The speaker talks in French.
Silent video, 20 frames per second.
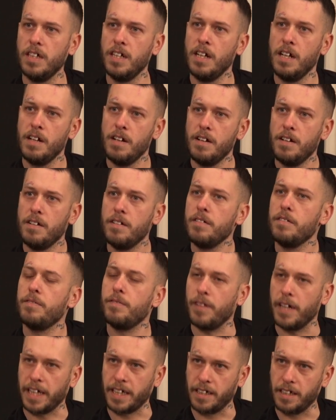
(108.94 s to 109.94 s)
OK.
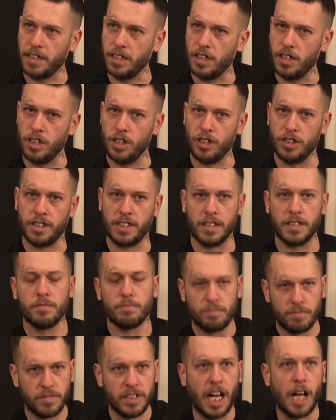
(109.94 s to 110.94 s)
Fait que,
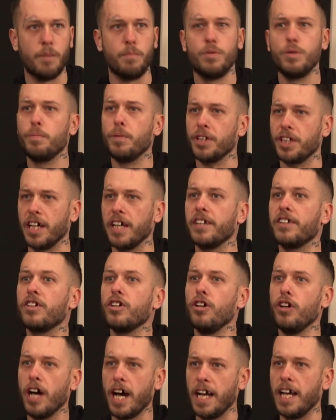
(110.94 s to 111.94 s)
dans le but peut-être
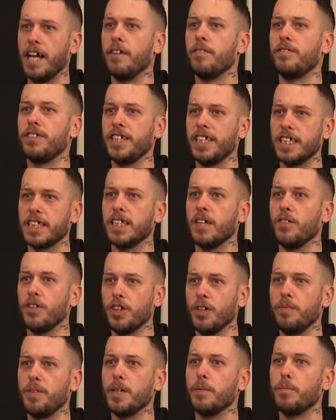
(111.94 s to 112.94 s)
qu'à l'avenir, ça va
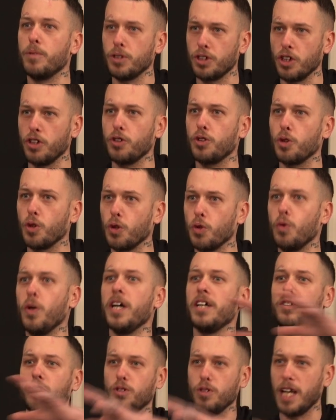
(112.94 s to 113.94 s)
devenir plus un tournoi
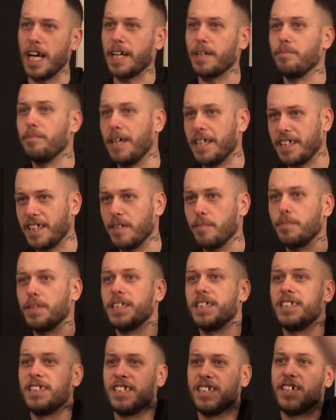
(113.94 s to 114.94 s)
du lac
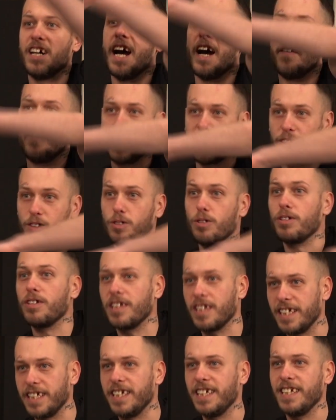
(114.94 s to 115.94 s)
Matapédia avec toutes
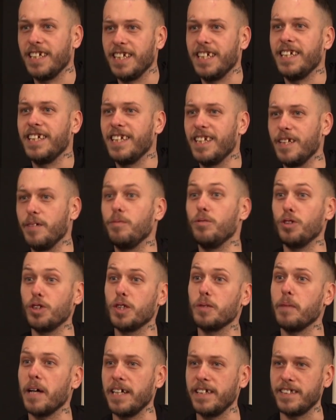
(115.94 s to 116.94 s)
les,
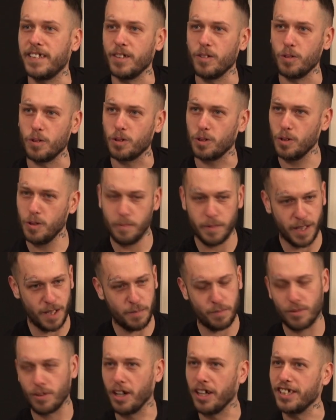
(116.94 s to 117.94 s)
municipalités autour. Mais là,
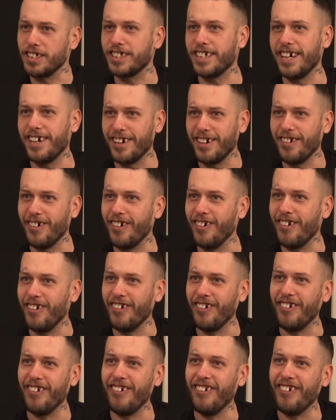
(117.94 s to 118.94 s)
pour
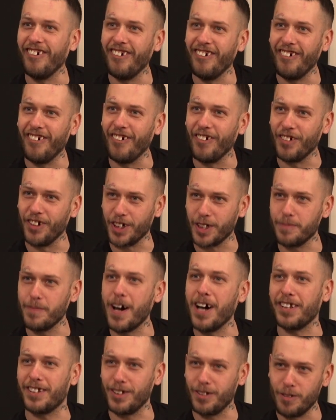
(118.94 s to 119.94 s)
l'instant, on, a
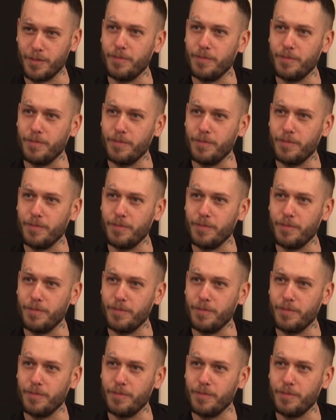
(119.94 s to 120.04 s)
augmenté d'une